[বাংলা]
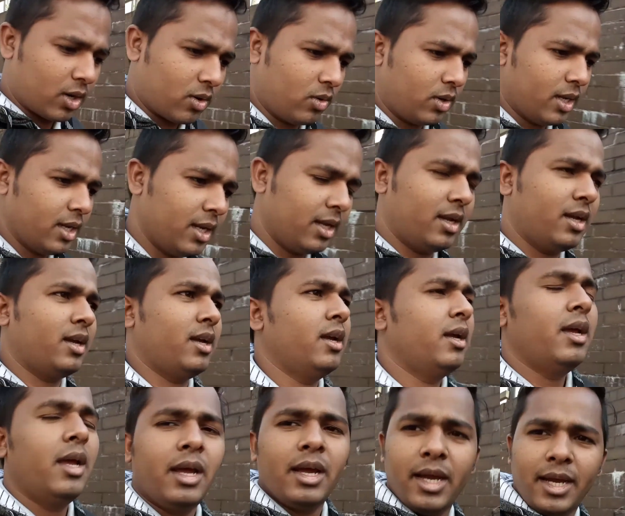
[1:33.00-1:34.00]
করে
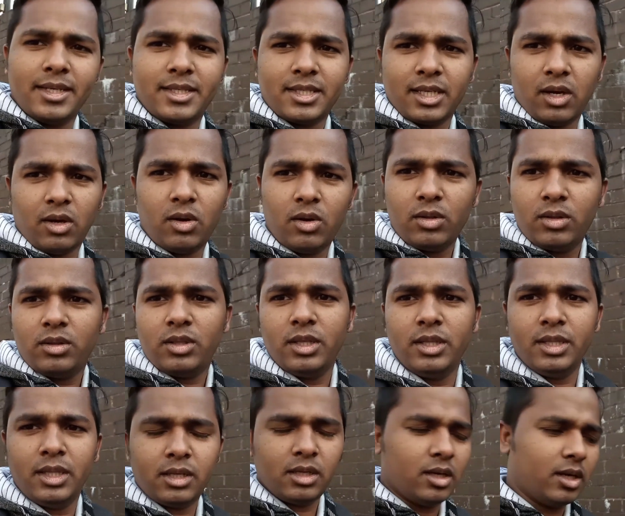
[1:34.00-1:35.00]
এটা হলো তিন
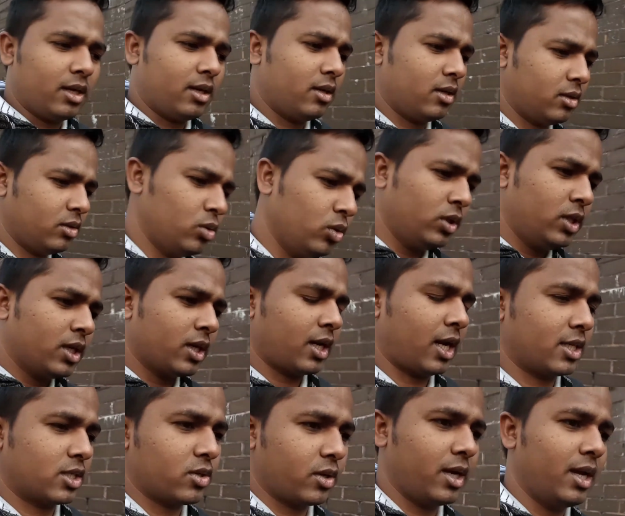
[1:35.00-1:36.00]
দুই দিন
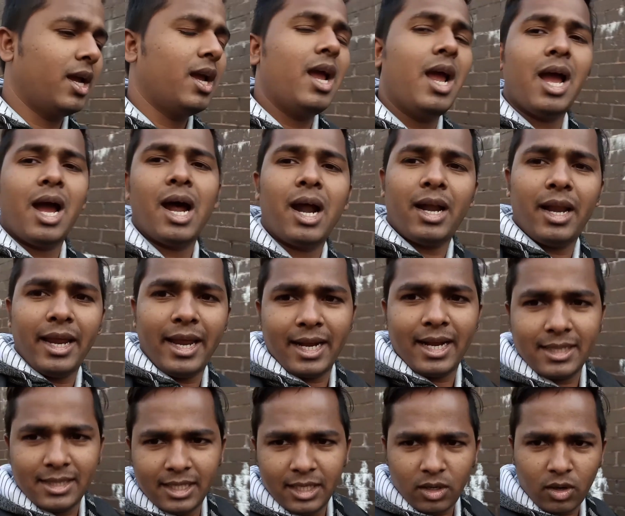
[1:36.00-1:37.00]
ক্লাস হয় আর
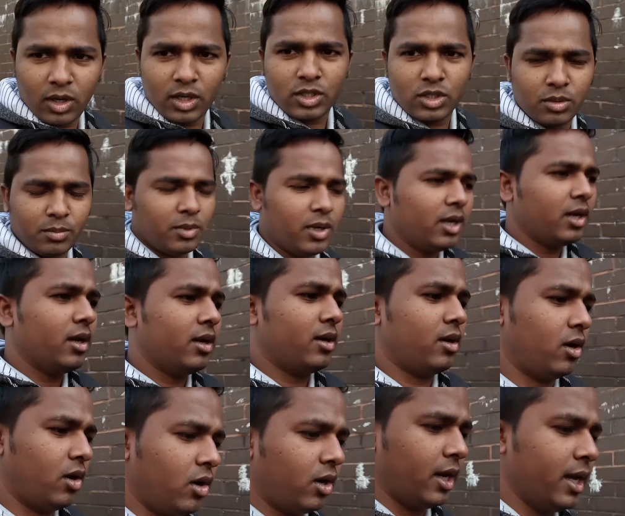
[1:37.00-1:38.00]
একদিন অনেক সময়
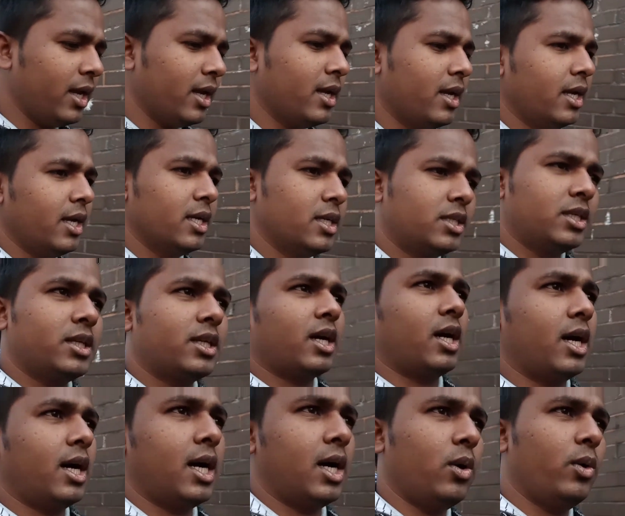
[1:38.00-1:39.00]
হয় সেটা
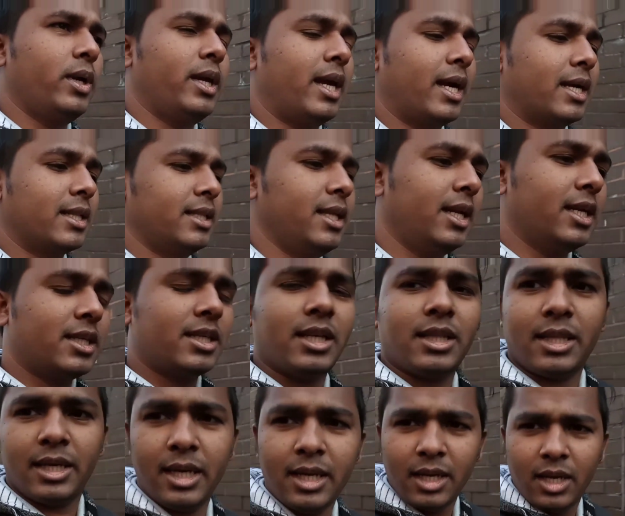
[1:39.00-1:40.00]
ওই একদিনের
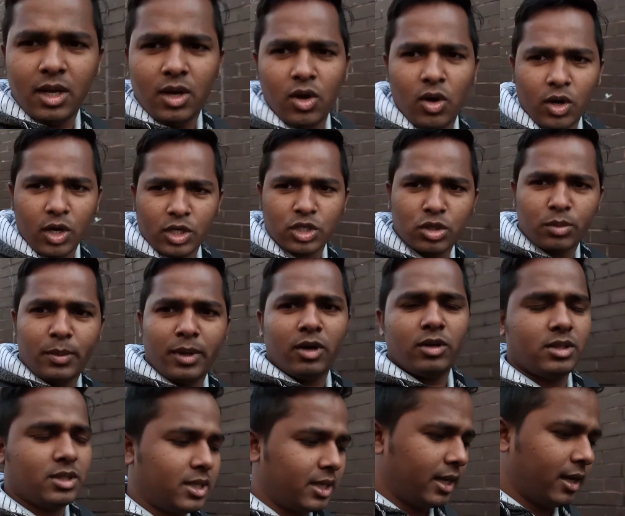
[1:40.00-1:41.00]
সাথে অনেক সময়
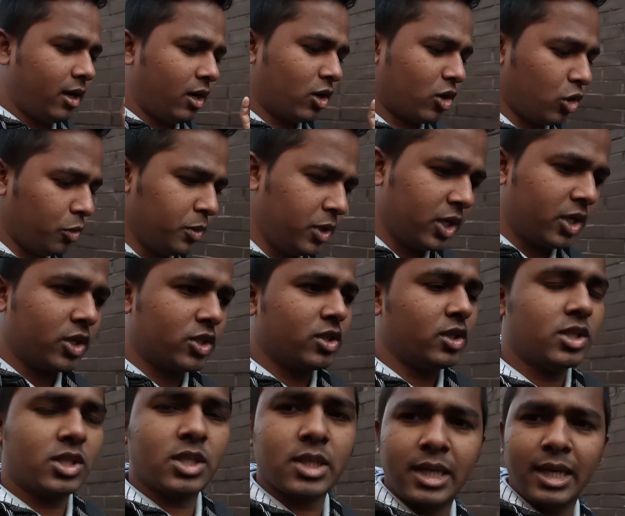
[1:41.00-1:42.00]
হচ্ছে কমিউনিকেশন
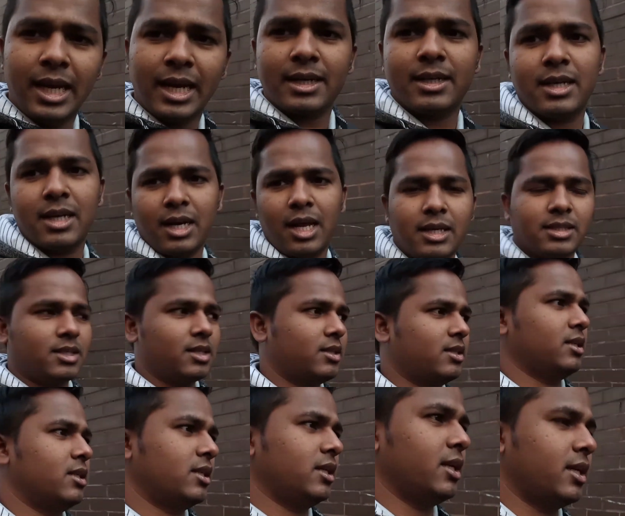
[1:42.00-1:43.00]
স্কিল একটা ক্লাস আছে
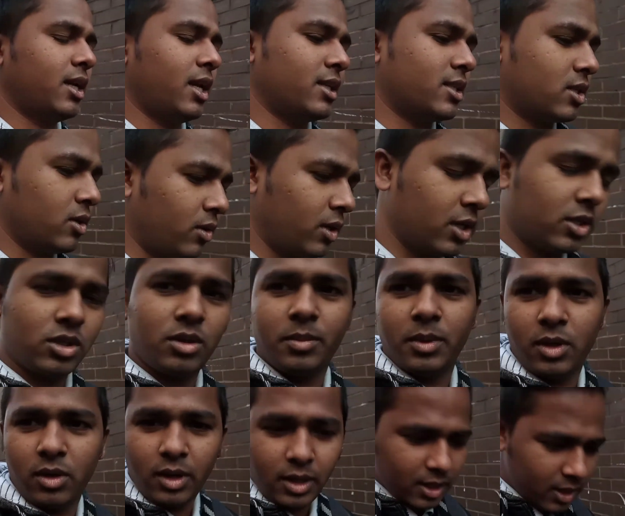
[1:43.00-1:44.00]
সেই ক্লাসটা অনেক
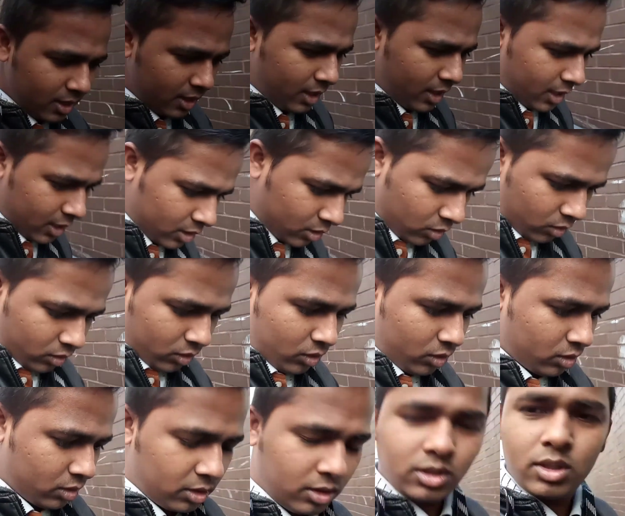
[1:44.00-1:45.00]
সময় হয় তো
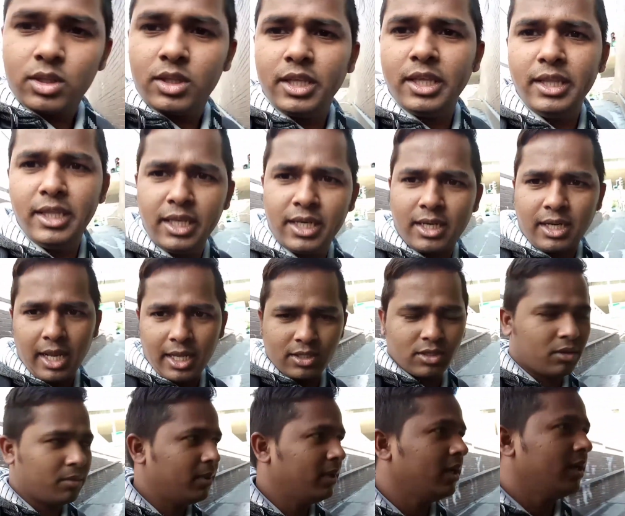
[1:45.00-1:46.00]
তিন দিন ক্লাস
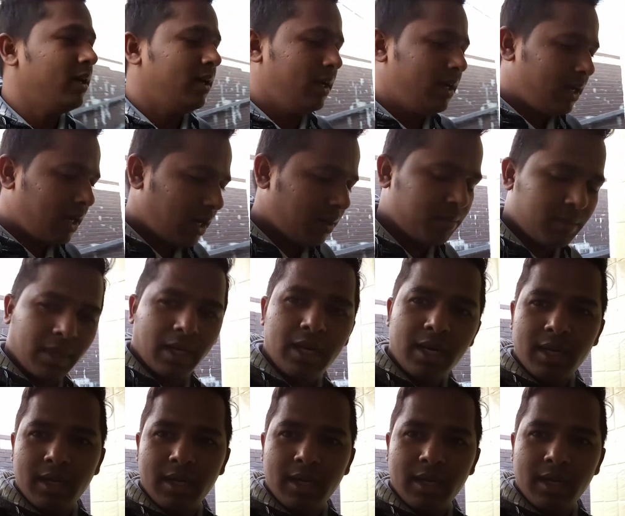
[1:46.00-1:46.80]
হবে আপনার